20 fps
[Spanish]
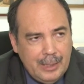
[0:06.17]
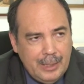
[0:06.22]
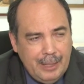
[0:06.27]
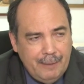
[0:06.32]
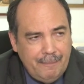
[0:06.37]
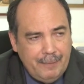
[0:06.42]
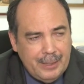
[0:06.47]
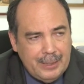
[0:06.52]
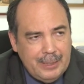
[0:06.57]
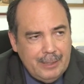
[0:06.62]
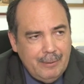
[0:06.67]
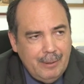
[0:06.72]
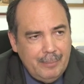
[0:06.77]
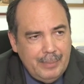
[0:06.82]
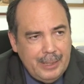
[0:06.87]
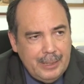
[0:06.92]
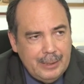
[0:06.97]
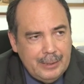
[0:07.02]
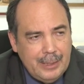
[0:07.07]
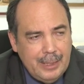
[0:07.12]

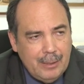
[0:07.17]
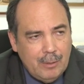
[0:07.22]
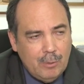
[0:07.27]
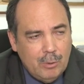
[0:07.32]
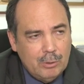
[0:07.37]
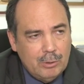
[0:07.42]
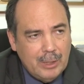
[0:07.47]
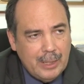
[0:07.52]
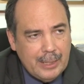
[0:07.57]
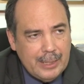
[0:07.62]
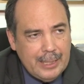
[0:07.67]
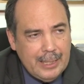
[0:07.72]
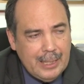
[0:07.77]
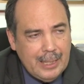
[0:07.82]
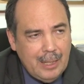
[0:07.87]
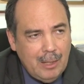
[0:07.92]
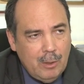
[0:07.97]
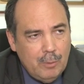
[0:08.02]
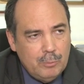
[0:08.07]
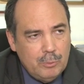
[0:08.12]
efectivamente Costa
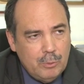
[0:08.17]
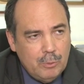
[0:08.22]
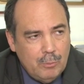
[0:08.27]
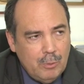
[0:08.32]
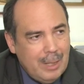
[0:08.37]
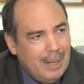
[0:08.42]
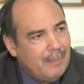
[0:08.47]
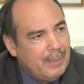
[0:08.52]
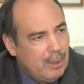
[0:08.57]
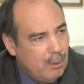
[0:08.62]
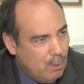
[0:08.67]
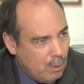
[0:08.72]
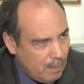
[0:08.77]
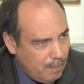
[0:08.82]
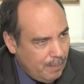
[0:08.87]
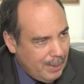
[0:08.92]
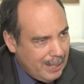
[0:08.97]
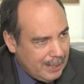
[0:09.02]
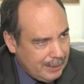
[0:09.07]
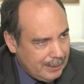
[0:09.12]
Rica obtuvo la
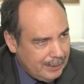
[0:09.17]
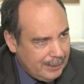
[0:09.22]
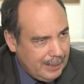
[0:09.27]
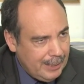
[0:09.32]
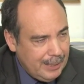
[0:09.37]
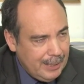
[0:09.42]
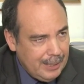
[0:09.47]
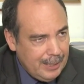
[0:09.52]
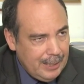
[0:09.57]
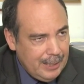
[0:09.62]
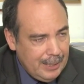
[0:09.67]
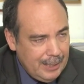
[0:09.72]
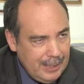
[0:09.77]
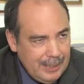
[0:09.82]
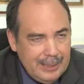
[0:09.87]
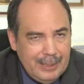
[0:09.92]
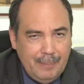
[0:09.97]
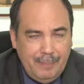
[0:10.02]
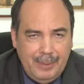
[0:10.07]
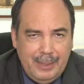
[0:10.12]
mejor parte,
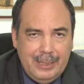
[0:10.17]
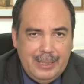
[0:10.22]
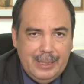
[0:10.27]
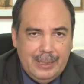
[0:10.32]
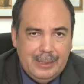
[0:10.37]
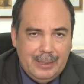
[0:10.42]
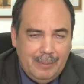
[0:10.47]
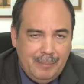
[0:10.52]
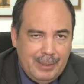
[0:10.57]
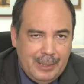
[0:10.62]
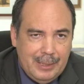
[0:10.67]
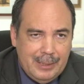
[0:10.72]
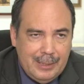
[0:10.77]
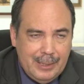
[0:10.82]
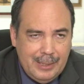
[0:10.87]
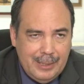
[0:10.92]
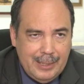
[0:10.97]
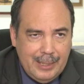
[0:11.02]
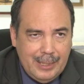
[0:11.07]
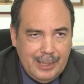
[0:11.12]

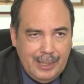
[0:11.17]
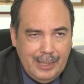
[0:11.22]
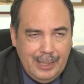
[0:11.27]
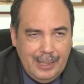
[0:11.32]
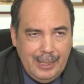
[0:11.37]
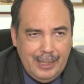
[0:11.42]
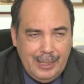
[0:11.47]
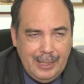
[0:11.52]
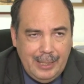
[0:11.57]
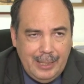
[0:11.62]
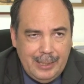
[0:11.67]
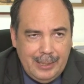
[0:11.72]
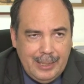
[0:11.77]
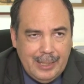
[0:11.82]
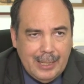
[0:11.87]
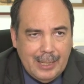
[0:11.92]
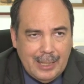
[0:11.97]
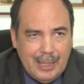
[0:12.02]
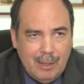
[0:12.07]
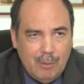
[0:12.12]
independientemente de que eh,
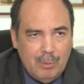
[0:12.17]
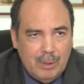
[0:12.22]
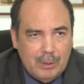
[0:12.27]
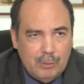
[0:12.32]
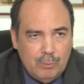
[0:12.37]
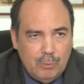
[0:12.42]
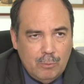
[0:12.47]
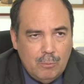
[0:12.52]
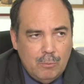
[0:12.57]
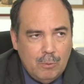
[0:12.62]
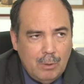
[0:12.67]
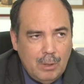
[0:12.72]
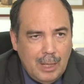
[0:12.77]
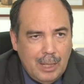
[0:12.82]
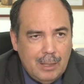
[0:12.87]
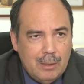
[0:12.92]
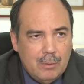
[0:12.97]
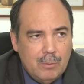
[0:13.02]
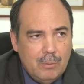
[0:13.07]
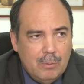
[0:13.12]
Nicaragua tuvo
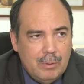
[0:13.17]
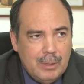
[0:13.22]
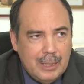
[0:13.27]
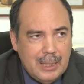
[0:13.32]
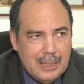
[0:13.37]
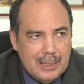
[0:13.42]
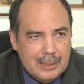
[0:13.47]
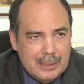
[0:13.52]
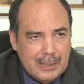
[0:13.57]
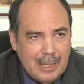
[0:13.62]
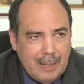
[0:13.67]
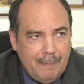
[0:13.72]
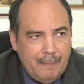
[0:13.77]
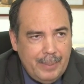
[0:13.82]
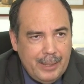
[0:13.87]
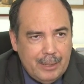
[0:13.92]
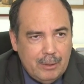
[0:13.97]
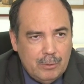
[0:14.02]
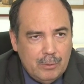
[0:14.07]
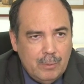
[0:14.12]
algunos
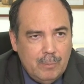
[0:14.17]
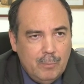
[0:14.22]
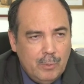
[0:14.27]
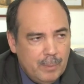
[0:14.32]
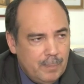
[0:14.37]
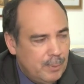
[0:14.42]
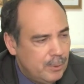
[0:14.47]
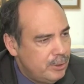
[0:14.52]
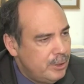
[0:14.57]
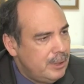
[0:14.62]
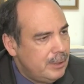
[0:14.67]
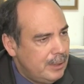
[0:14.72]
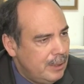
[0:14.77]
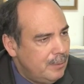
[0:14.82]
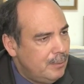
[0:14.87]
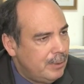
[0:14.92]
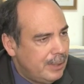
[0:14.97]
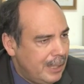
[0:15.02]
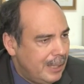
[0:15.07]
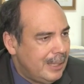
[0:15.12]
aspectos muy
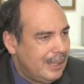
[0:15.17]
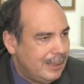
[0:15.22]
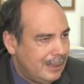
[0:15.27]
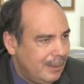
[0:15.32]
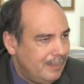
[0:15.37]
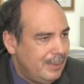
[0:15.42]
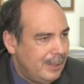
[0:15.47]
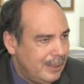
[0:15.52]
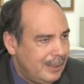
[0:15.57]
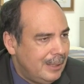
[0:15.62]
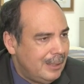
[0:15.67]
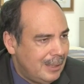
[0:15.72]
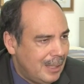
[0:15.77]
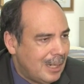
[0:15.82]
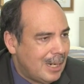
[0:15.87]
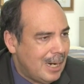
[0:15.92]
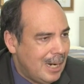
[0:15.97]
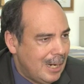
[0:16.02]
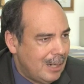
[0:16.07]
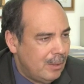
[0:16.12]
positivos que hay que también
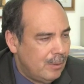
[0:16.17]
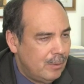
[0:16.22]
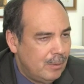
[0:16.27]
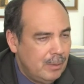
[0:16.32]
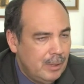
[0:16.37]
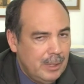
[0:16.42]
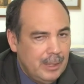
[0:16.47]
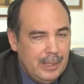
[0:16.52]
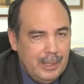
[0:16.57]
destacarlo.